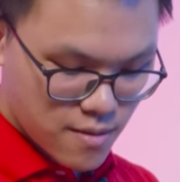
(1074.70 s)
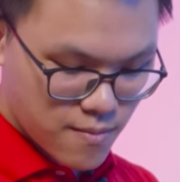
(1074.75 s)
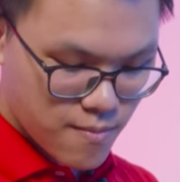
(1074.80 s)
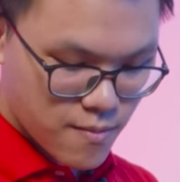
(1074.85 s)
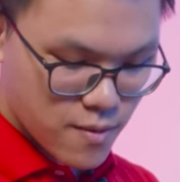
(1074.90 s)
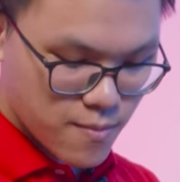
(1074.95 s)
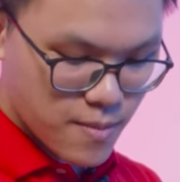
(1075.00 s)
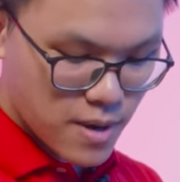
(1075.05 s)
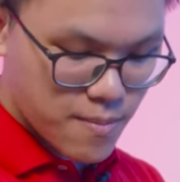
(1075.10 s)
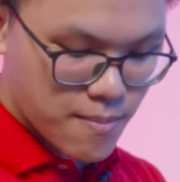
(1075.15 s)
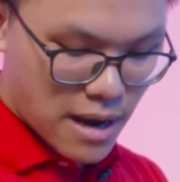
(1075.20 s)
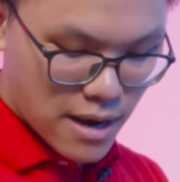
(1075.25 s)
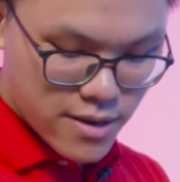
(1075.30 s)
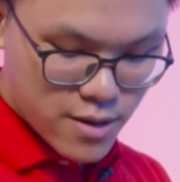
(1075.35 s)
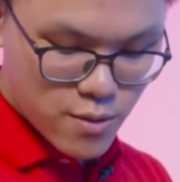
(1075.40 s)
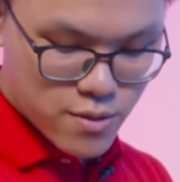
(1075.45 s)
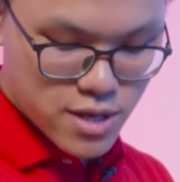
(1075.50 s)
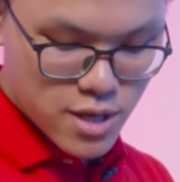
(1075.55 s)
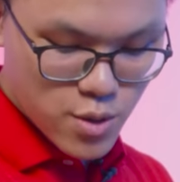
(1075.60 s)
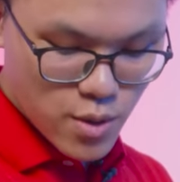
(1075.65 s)
người mất bao
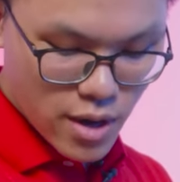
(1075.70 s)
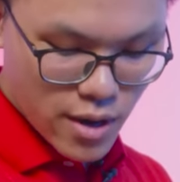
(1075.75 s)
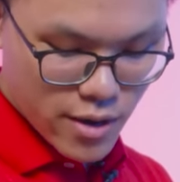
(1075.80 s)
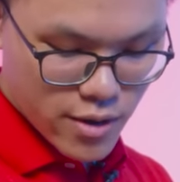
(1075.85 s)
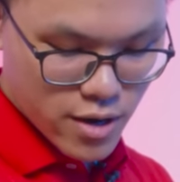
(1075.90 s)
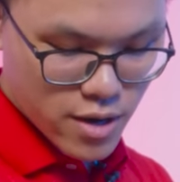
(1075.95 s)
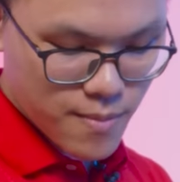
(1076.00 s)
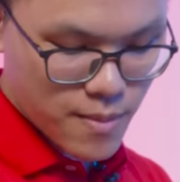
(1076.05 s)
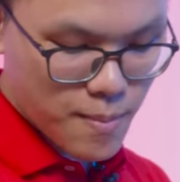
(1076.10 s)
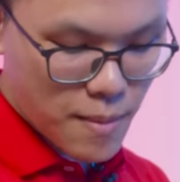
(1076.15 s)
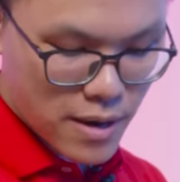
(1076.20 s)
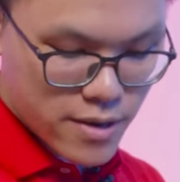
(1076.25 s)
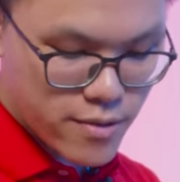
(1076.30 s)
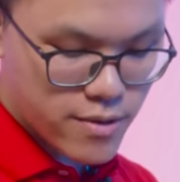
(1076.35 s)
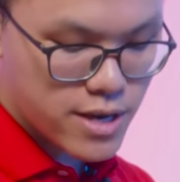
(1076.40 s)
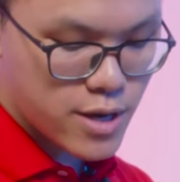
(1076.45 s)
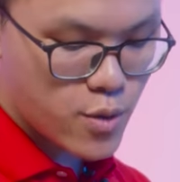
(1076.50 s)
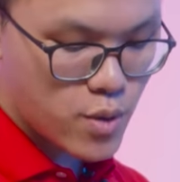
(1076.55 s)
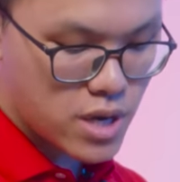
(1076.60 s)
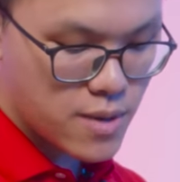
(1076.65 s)
nhiêu trí tuệ là người mất bao
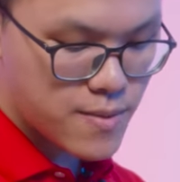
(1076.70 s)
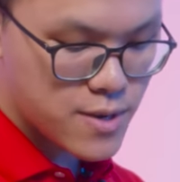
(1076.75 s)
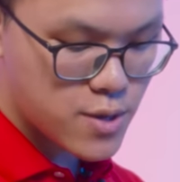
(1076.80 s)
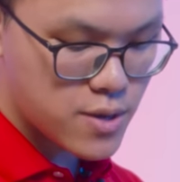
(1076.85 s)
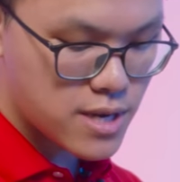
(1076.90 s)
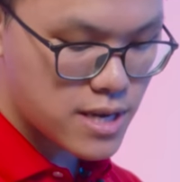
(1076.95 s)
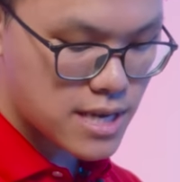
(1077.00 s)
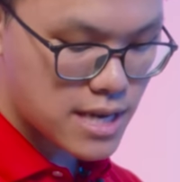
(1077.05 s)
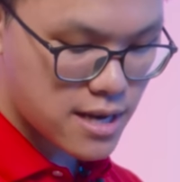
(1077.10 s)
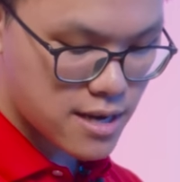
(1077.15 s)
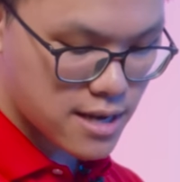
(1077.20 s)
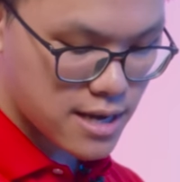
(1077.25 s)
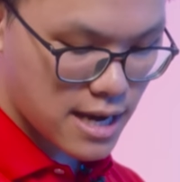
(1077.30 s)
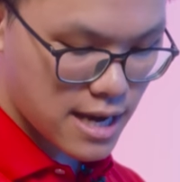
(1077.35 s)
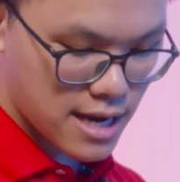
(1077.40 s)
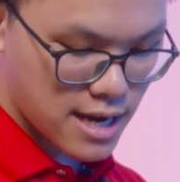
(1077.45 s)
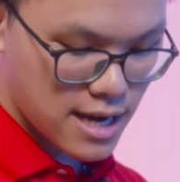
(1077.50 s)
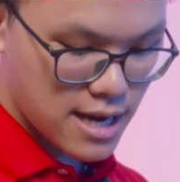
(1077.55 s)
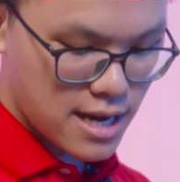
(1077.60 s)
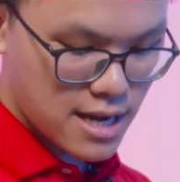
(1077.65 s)
nhiêu IQ mới suy nghĩ ra như
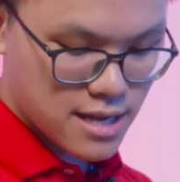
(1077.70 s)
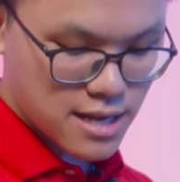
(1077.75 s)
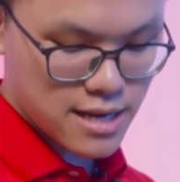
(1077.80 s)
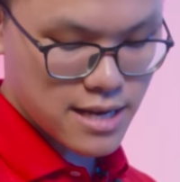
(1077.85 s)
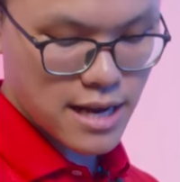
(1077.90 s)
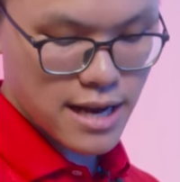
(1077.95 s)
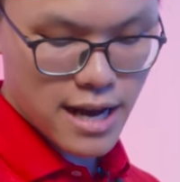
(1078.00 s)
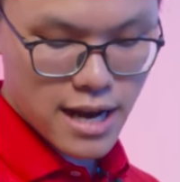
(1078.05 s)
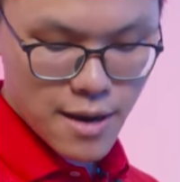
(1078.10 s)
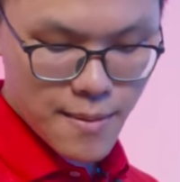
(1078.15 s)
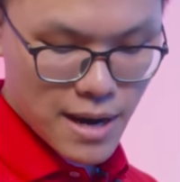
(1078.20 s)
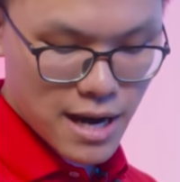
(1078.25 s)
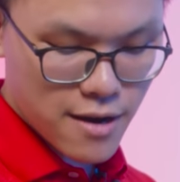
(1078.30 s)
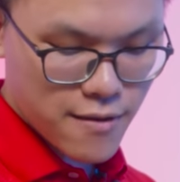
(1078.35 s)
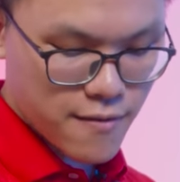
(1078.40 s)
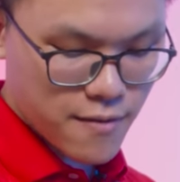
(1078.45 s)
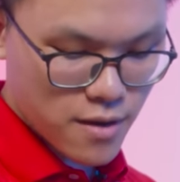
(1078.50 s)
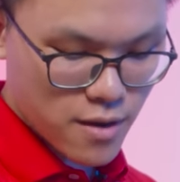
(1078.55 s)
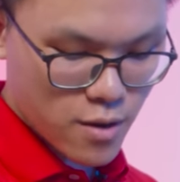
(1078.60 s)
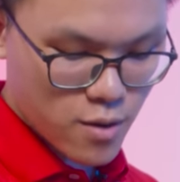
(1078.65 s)
này thì chả các bạn
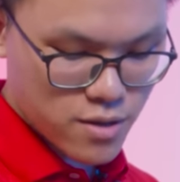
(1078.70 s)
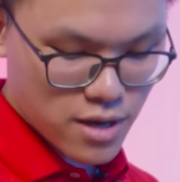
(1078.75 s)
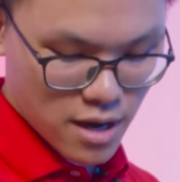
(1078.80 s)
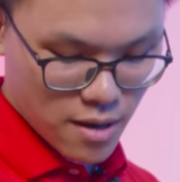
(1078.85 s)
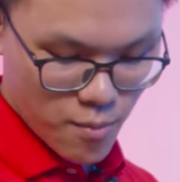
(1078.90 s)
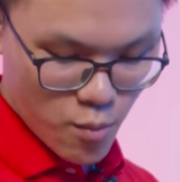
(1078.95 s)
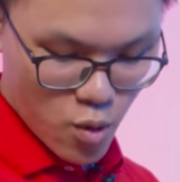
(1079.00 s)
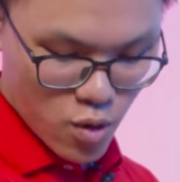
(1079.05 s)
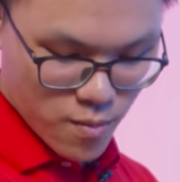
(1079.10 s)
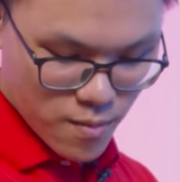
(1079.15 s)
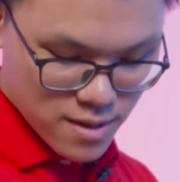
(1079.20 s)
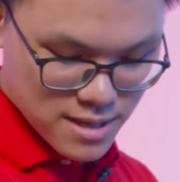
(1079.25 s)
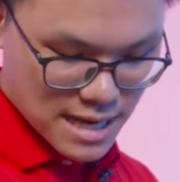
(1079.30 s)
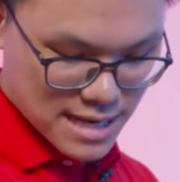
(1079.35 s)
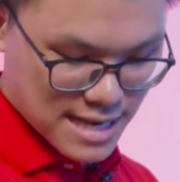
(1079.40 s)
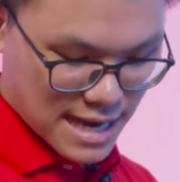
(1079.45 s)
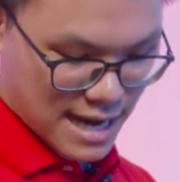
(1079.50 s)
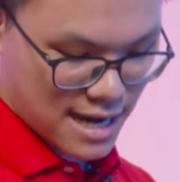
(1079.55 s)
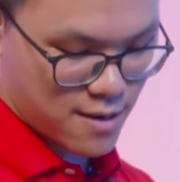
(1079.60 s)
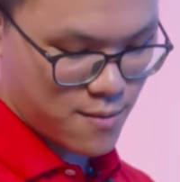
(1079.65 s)
lại phải có thể mua mức
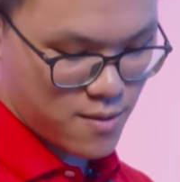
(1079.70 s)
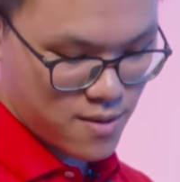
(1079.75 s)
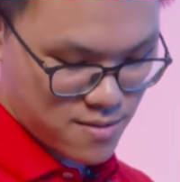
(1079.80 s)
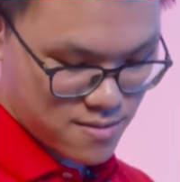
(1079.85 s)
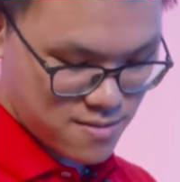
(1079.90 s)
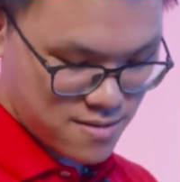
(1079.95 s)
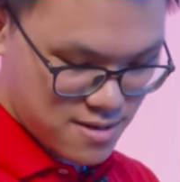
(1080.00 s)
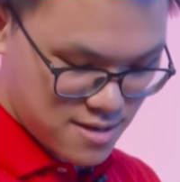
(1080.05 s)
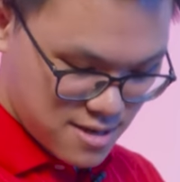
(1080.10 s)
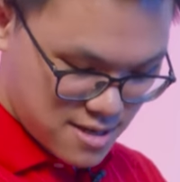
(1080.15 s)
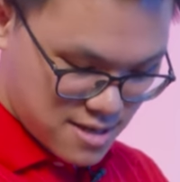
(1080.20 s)
giá rẻ đúng không